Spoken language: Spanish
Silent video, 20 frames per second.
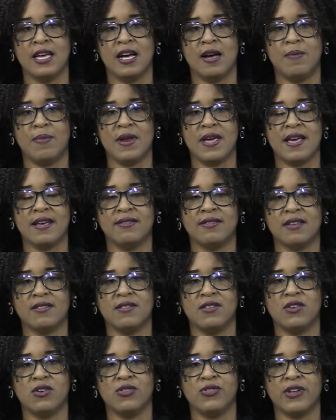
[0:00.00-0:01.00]
Amplíe
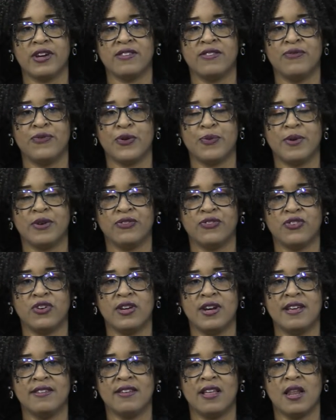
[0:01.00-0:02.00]
estas y otras
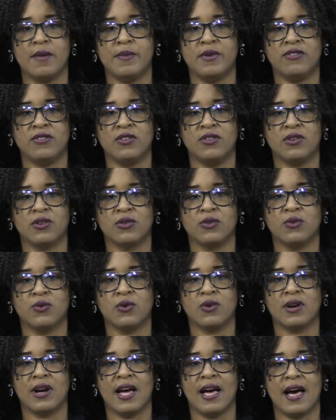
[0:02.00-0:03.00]
informaciones en la emisión
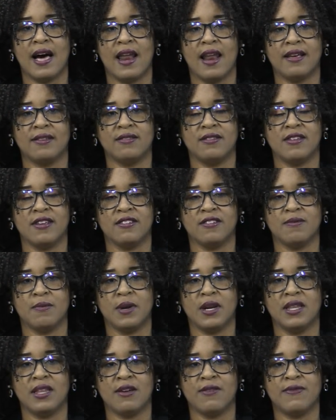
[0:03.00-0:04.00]
nocturna a las 10.
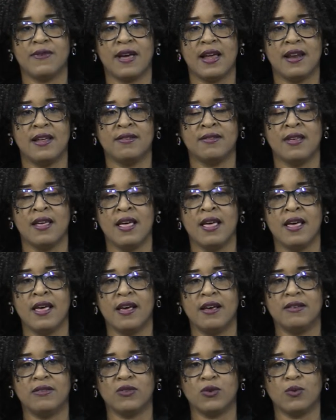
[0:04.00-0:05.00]
Brita Félix
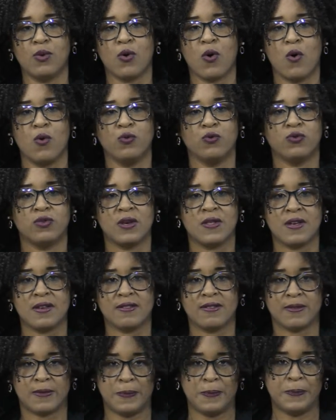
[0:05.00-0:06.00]
estuvo con
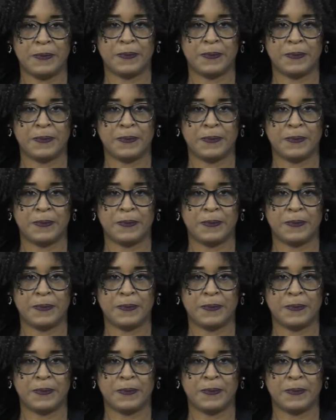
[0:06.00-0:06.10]
ustedes.